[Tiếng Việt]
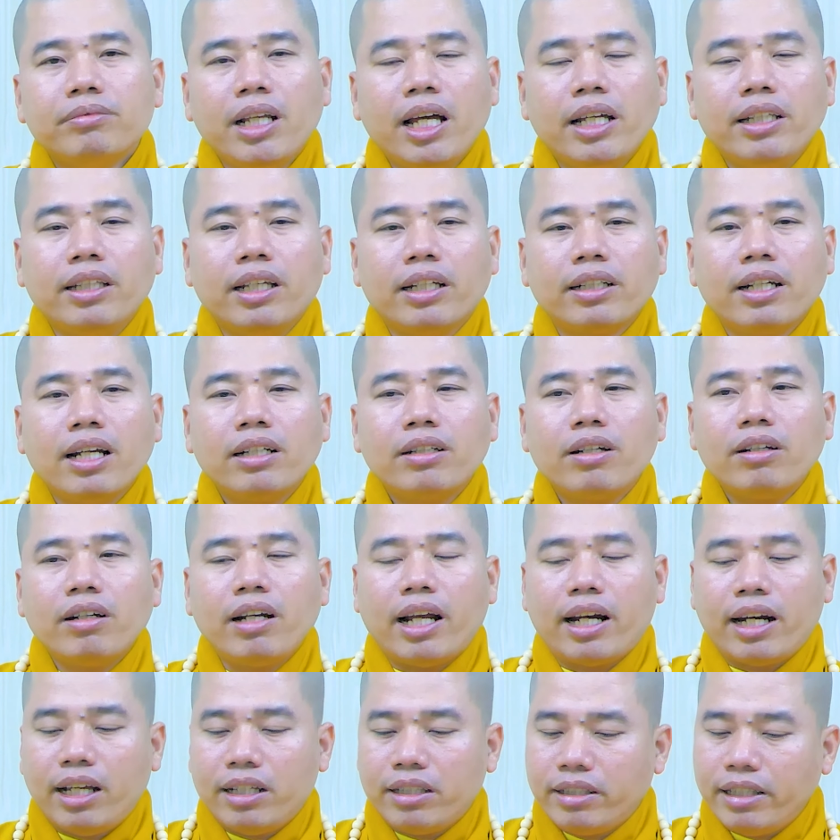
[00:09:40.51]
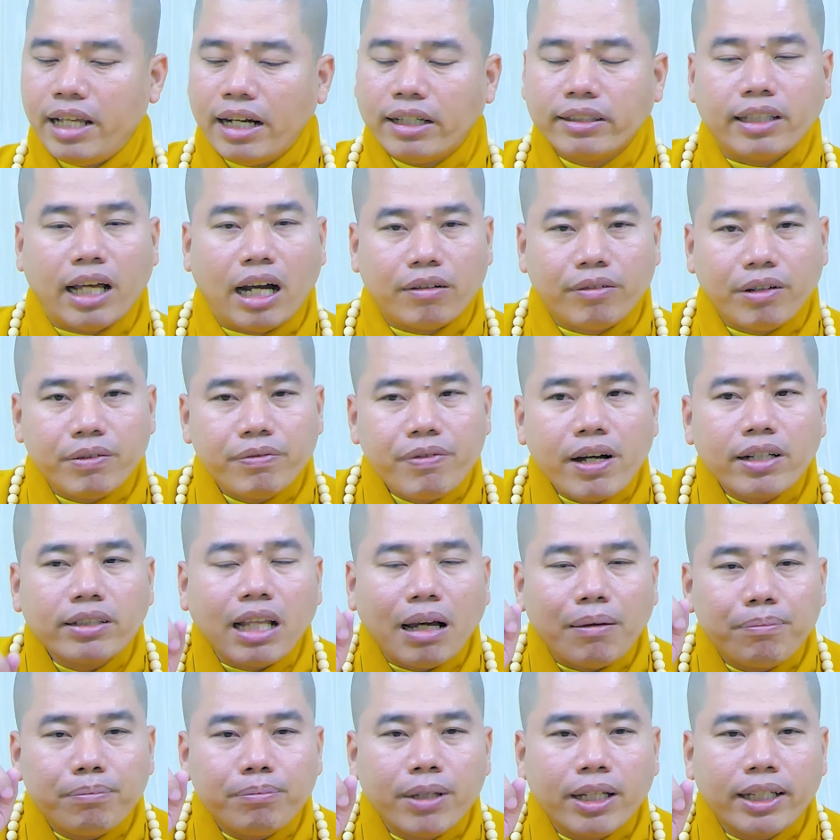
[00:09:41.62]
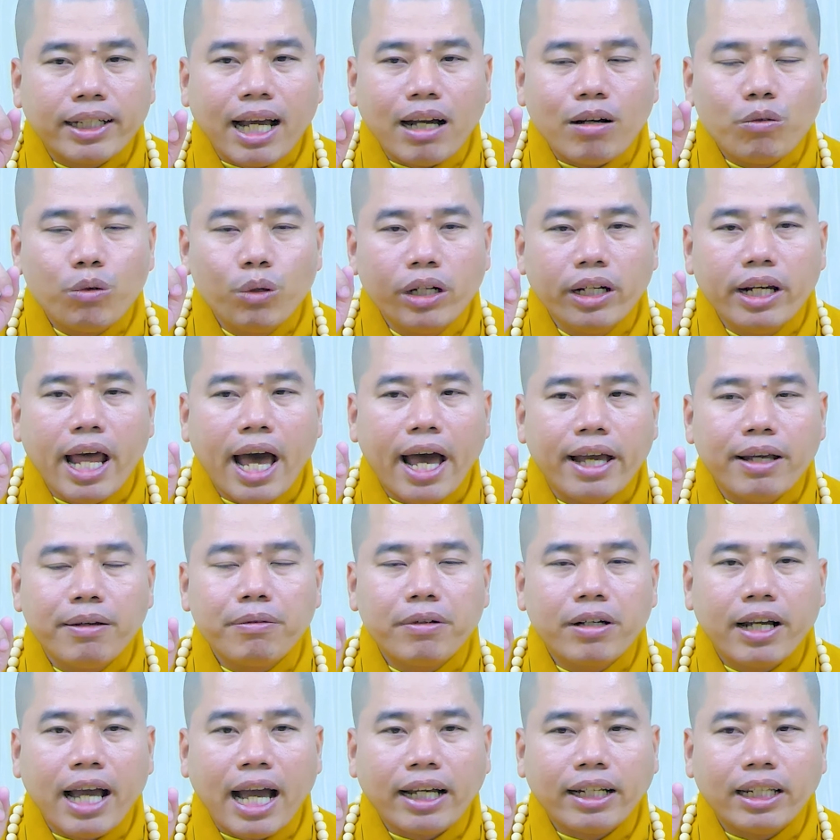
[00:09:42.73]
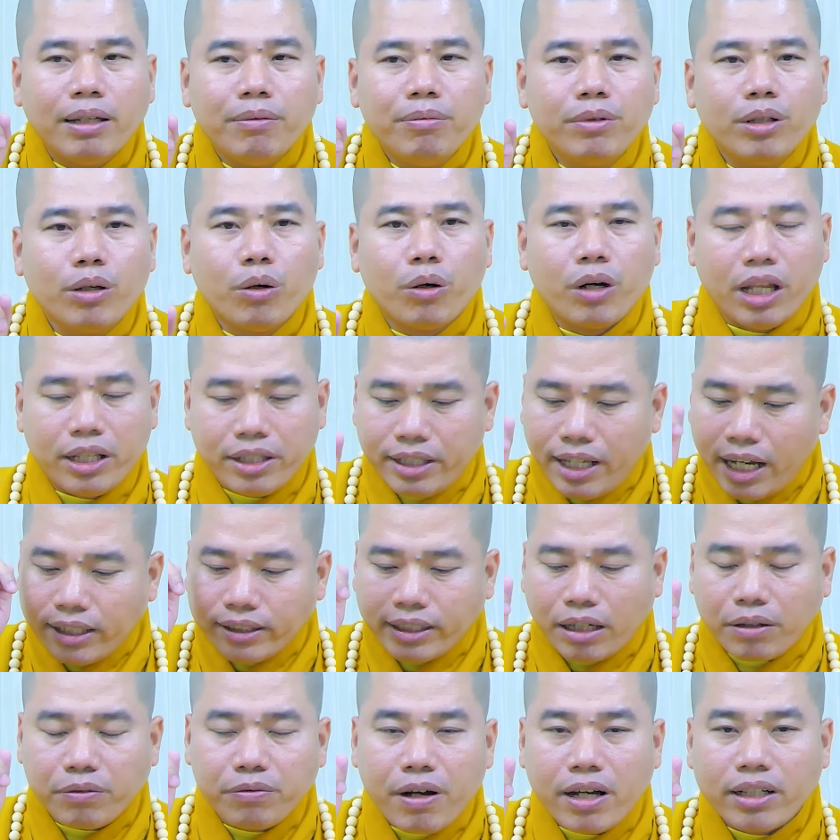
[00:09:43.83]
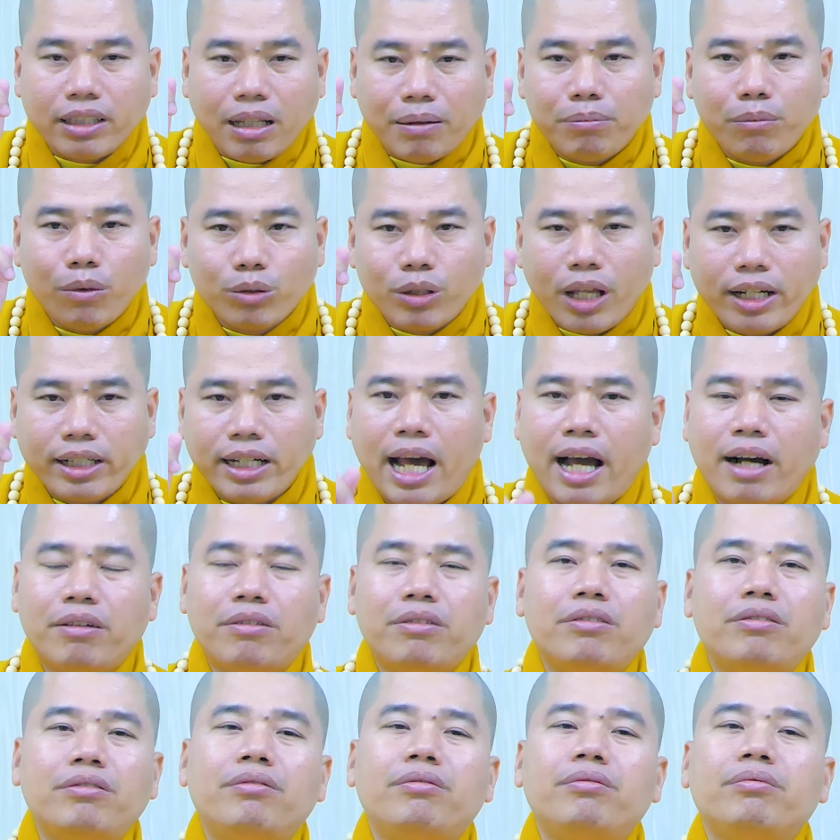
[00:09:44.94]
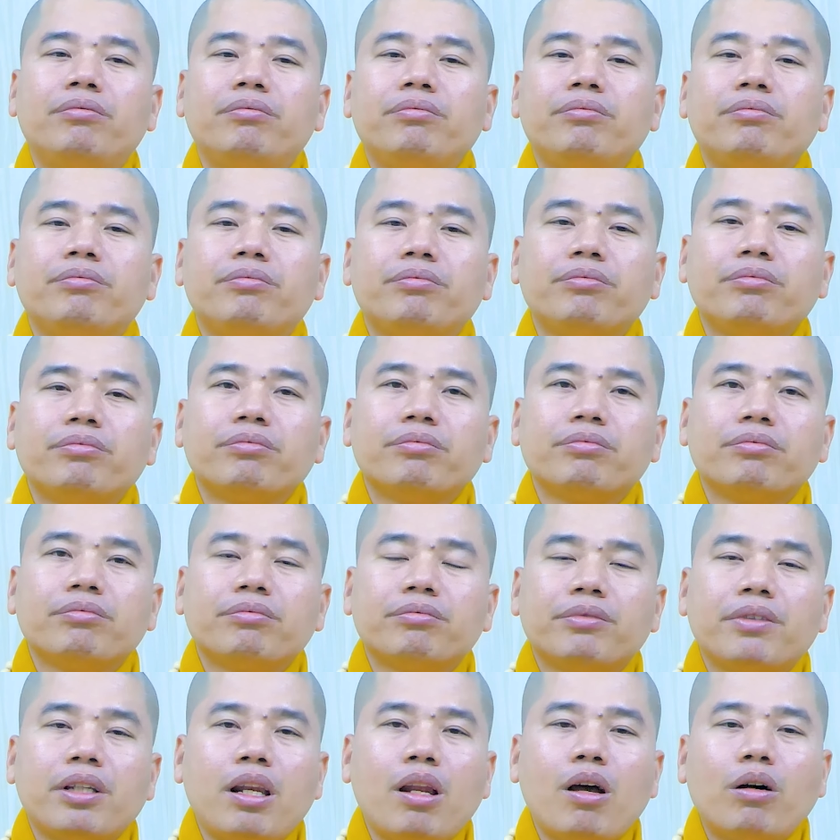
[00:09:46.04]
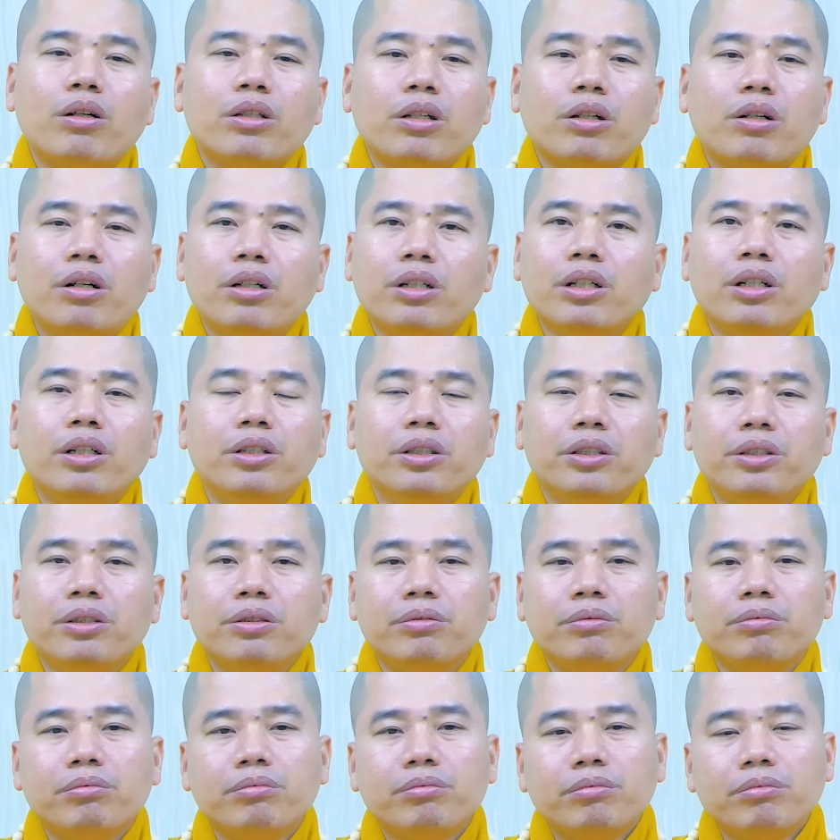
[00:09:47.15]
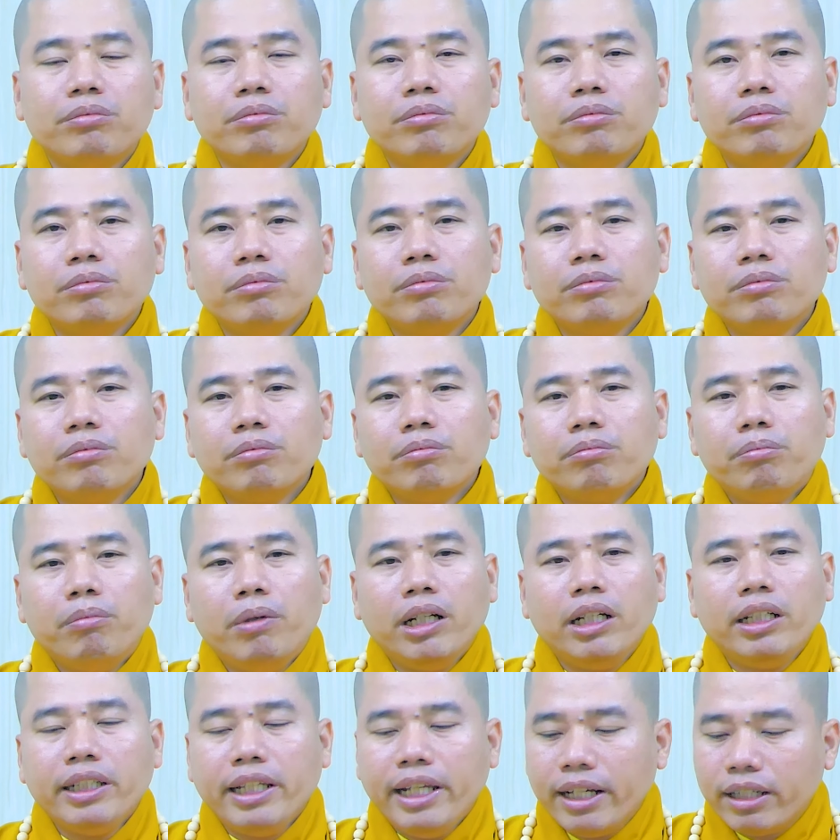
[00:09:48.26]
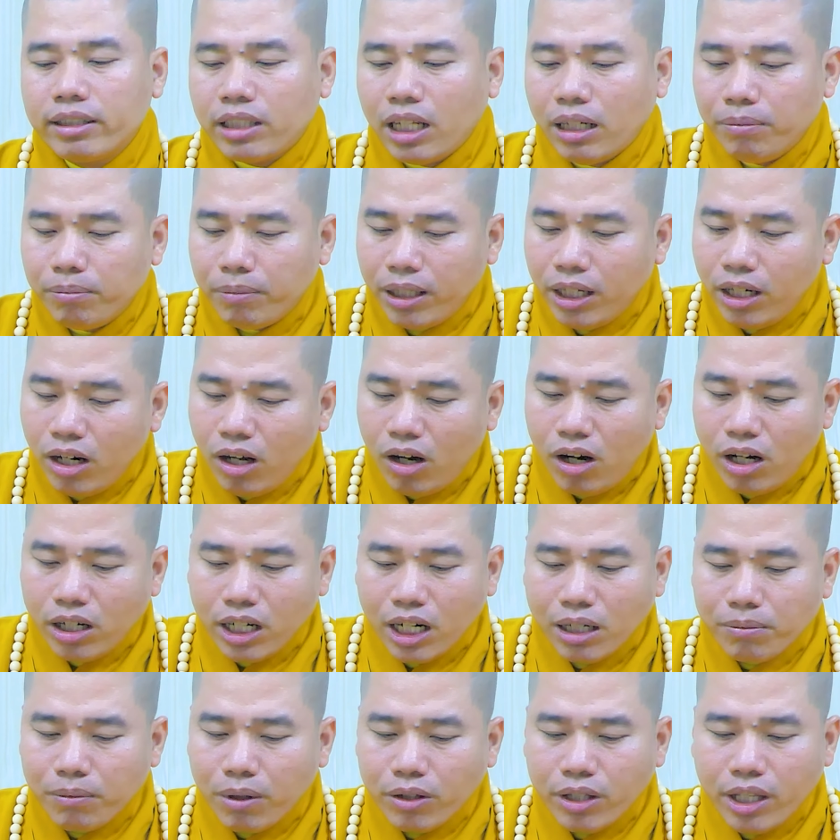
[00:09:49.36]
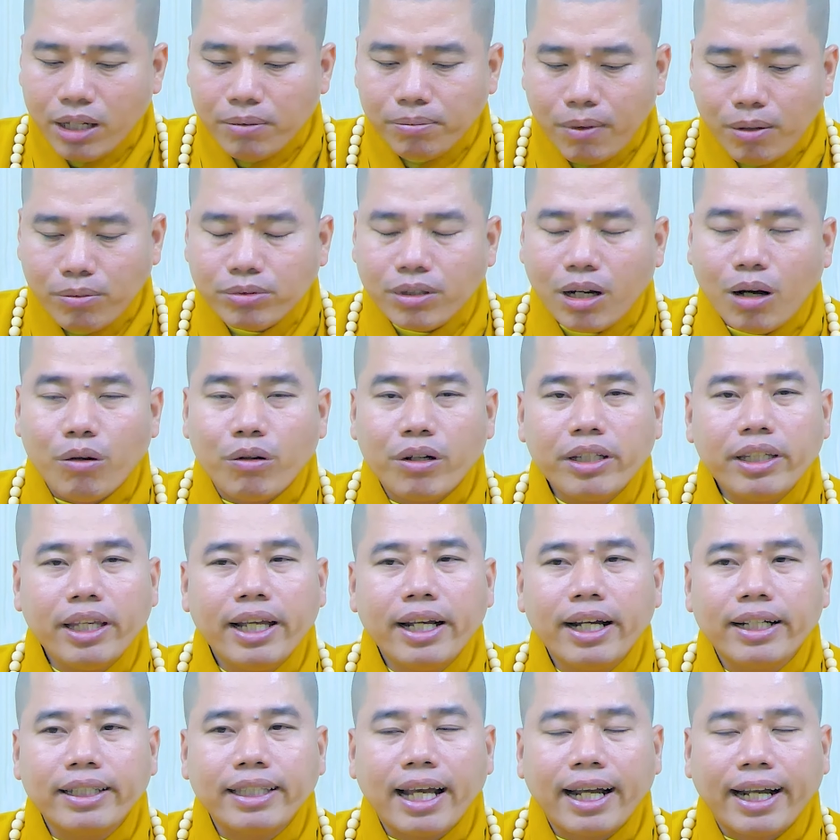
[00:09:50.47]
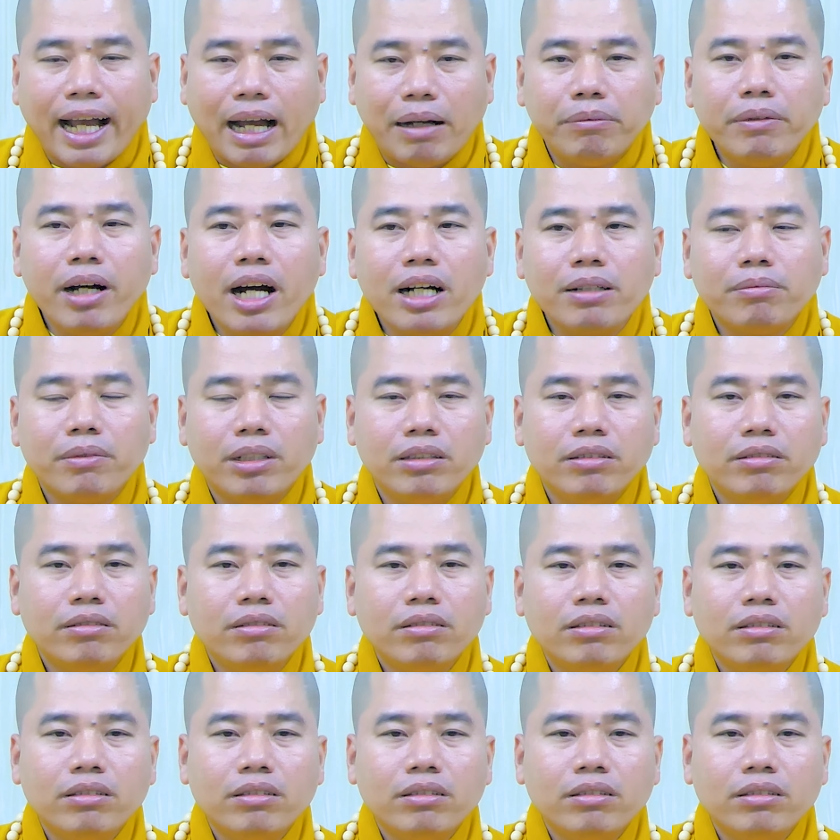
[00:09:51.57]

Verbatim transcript: nên những đức nói rằng là chân thật phải phát tâm nên các huynh đệ các điểm chùa là chân thật phát tâm bồ tát đạo lo cho con người mình nhiệt tình mình lo đừng bao giờ mong cầu cái chuyện người ta cảm ơn mình